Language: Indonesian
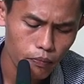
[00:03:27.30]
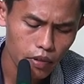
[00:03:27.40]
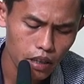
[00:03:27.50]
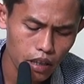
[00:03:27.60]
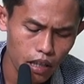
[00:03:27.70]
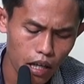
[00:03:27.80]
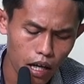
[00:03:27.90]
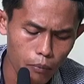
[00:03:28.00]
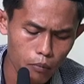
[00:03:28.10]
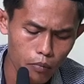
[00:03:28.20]

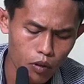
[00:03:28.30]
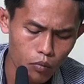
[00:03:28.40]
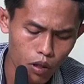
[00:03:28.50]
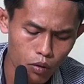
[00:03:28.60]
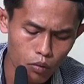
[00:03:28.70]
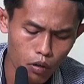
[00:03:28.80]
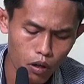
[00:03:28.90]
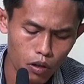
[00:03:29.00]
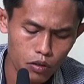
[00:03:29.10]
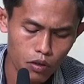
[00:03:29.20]
Iklam
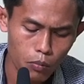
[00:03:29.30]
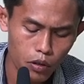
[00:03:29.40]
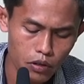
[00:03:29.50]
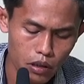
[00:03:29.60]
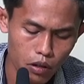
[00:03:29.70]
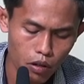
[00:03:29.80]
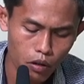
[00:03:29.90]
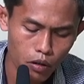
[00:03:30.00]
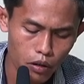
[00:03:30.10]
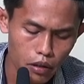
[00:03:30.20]
weruwana sapa
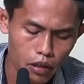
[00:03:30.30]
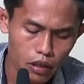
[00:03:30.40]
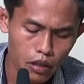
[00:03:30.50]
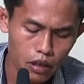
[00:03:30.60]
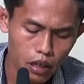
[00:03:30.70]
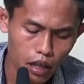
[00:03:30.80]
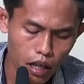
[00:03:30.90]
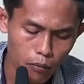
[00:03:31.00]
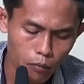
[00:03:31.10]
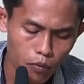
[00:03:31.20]
sira
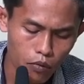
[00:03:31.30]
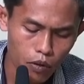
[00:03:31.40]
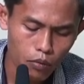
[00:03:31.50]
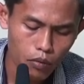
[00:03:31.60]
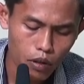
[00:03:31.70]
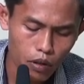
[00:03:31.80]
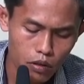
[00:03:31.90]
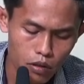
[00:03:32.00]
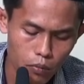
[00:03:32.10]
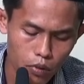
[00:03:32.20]
iklam weruwana
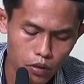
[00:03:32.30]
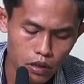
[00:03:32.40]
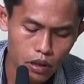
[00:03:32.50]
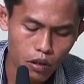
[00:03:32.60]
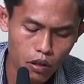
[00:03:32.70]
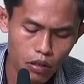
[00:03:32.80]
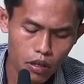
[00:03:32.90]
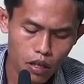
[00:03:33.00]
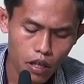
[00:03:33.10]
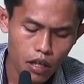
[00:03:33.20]
sapa sira
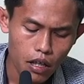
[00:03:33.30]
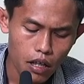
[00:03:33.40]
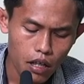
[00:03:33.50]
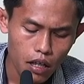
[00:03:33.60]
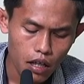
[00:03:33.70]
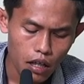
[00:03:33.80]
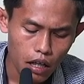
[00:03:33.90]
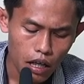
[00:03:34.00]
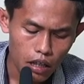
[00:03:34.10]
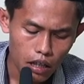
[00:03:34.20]

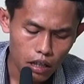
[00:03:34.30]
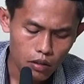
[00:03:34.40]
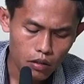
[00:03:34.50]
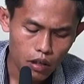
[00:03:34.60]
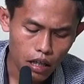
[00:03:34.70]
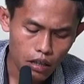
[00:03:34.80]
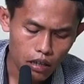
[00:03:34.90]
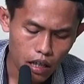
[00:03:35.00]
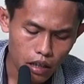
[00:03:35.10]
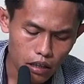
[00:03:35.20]
anna
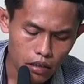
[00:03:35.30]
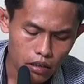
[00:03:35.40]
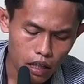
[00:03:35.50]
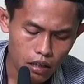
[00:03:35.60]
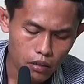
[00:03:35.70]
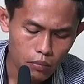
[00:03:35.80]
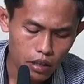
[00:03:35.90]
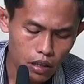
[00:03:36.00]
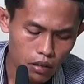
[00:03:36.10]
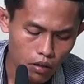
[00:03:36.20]
taata ing sak
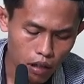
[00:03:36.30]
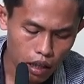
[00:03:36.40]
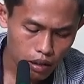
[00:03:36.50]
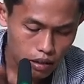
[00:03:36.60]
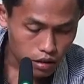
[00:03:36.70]
temene taat